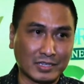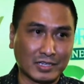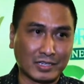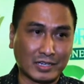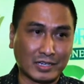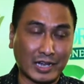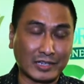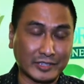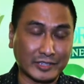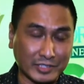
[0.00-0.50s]

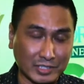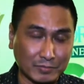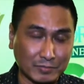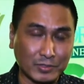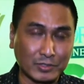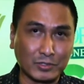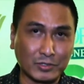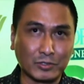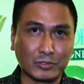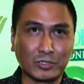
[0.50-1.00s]
uh, hal
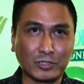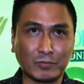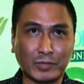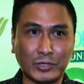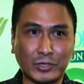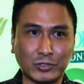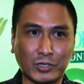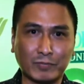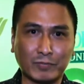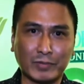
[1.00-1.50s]
tersebut untuk
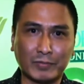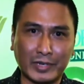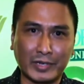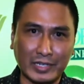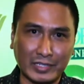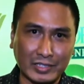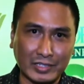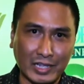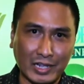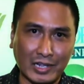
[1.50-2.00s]
mendukung
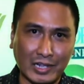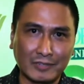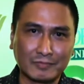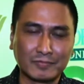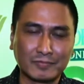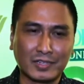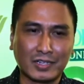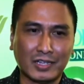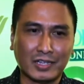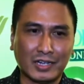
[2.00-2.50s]
pemerintah
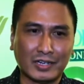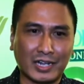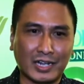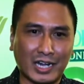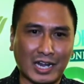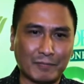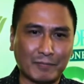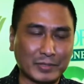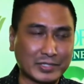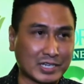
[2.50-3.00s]

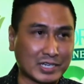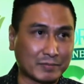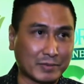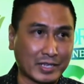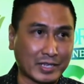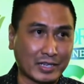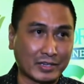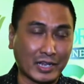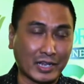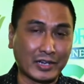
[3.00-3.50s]
dalam
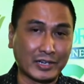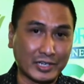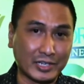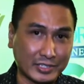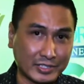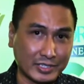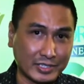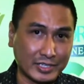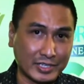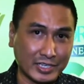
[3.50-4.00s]
pencapaian
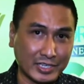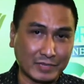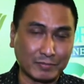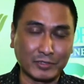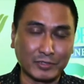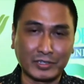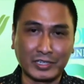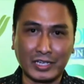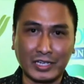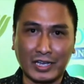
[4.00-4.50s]
NDC,
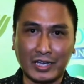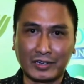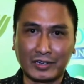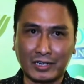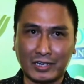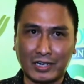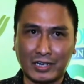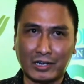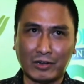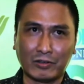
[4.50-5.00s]
kemudian
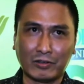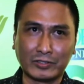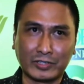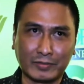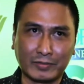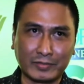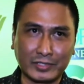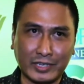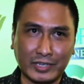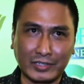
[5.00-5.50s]
uh, eh, long
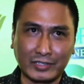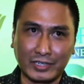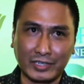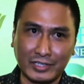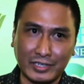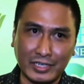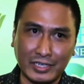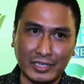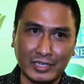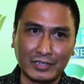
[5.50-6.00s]
term
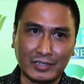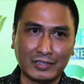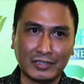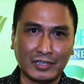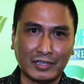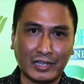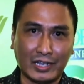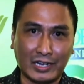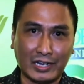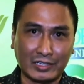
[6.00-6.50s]
strategi
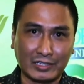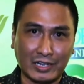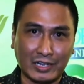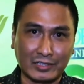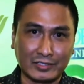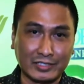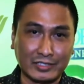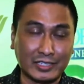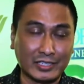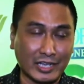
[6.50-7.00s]

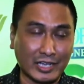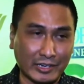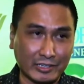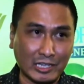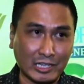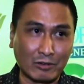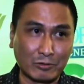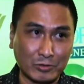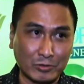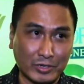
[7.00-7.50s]
LTCR
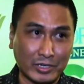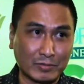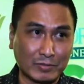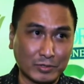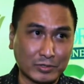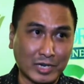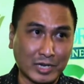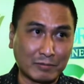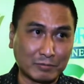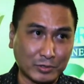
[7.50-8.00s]
tahun
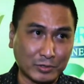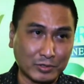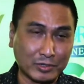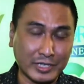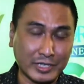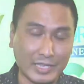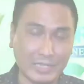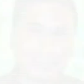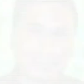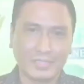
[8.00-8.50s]
2060
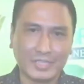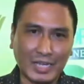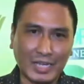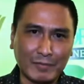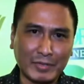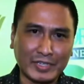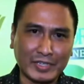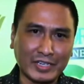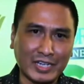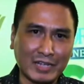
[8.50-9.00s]
ya. Ya
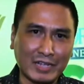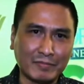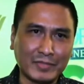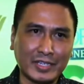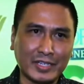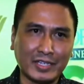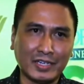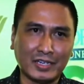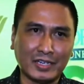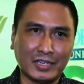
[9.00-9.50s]
bagi
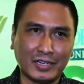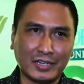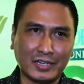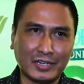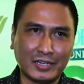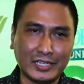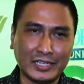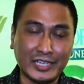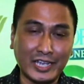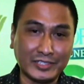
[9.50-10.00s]
kami
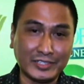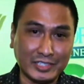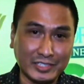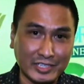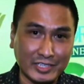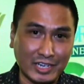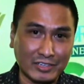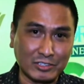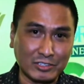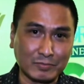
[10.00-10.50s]
uh, eh, ESG
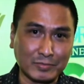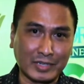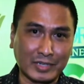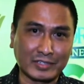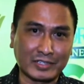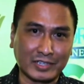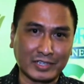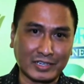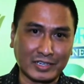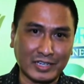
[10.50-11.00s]
tidak cuma
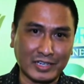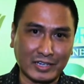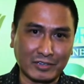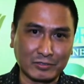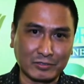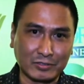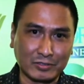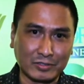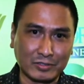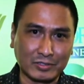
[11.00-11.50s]
sekedar
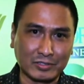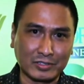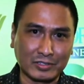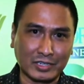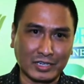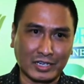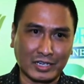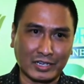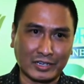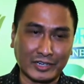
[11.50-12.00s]
untuk
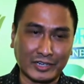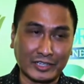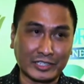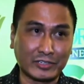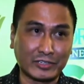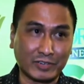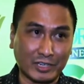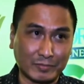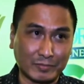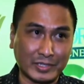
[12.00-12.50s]
uh, net
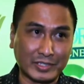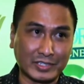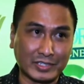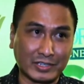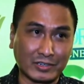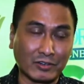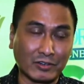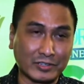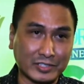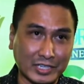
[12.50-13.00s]
zero
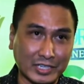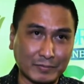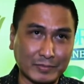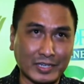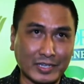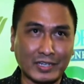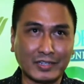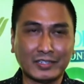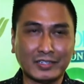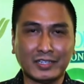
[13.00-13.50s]
emission konsep
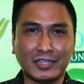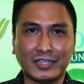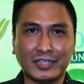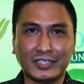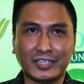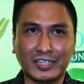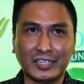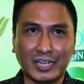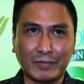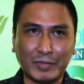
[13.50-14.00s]
ya.
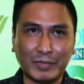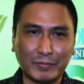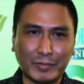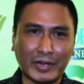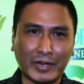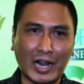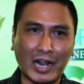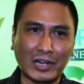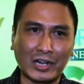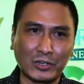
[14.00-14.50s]
Jadi kami
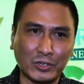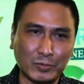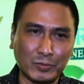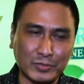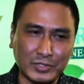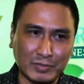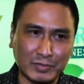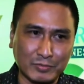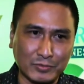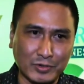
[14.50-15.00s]
merangkum
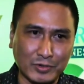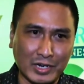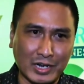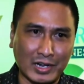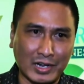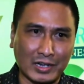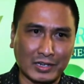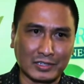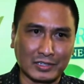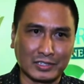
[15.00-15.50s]

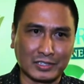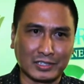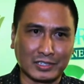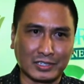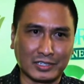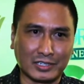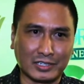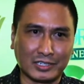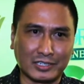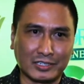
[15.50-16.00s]
semua
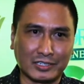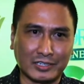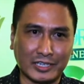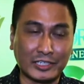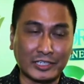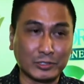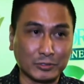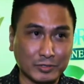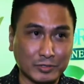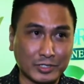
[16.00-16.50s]
eh,
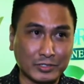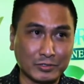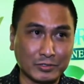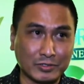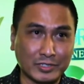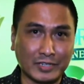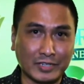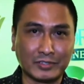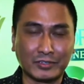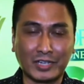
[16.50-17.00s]
isu-isu
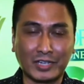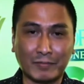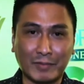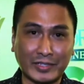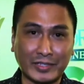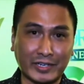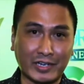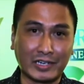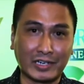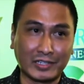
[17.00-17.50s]
uh, dan juga
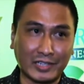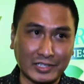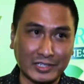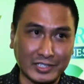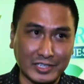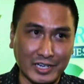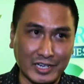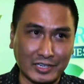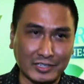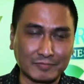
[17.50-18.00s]

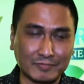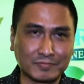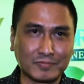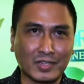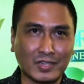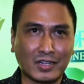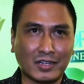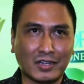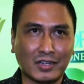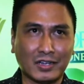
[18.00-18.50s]
materialitas yang
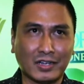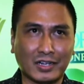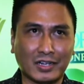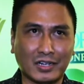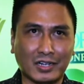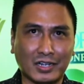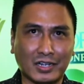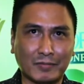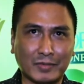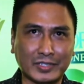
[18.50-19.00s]

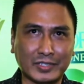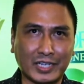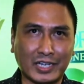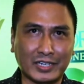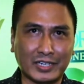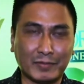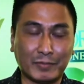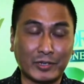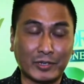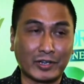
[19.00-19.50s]
uh,
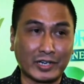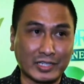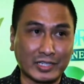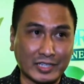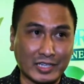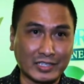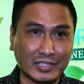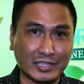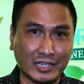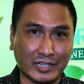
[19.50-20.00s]
menjadi
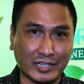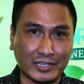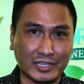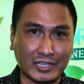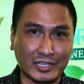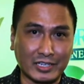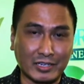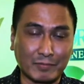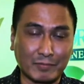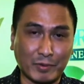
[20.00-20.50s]
prioritas
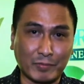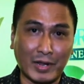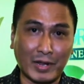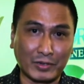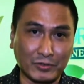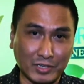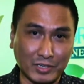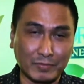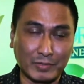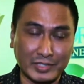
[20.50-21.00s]
dari
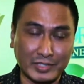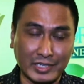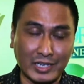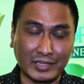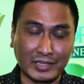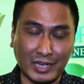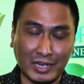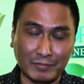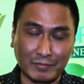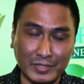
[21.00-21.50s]
pemangku
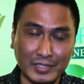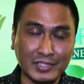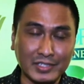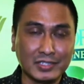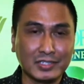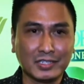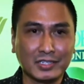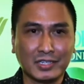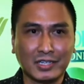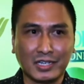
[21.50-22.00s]
kepentingan kami.
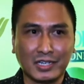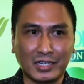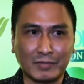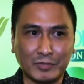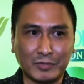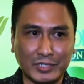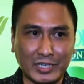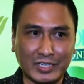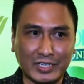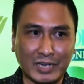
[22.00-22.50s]

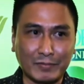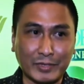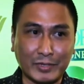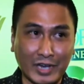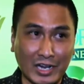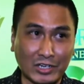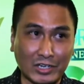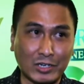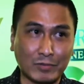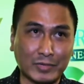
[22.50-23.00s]
Kemudian kami
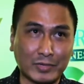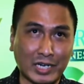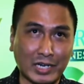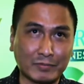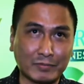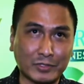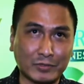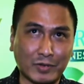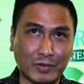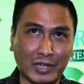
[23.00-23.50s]
rangkum
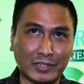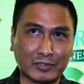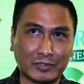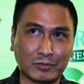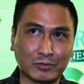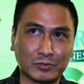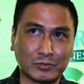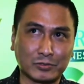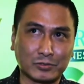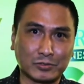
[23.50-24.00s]
dalam
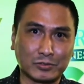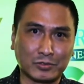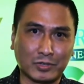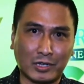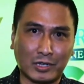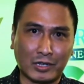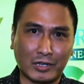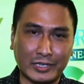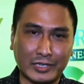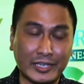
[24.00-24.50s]
suatu
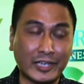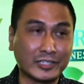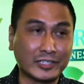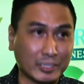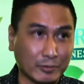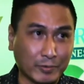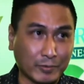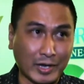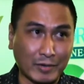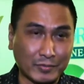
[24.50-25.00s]
uh,
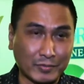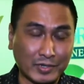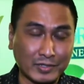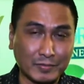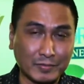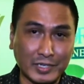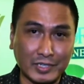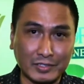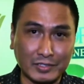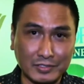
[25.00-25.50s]
ESG framework
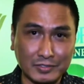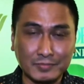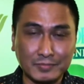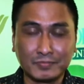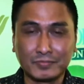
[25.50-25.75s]
begitu.